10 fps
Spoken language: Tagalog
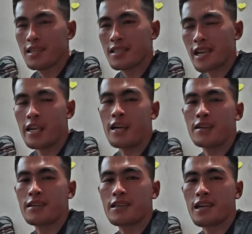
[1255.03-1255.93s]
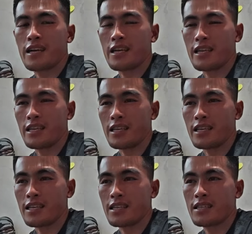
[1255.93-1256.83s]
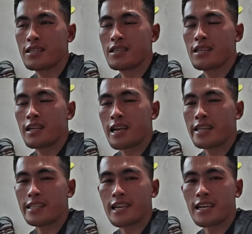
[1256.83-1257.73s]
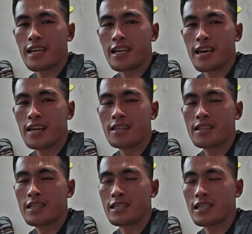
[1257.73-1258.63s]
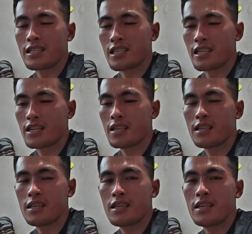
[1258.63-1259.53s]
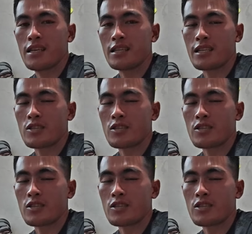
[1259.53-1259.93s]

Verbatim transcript: sana ay kahit isang like lang, isang share, isang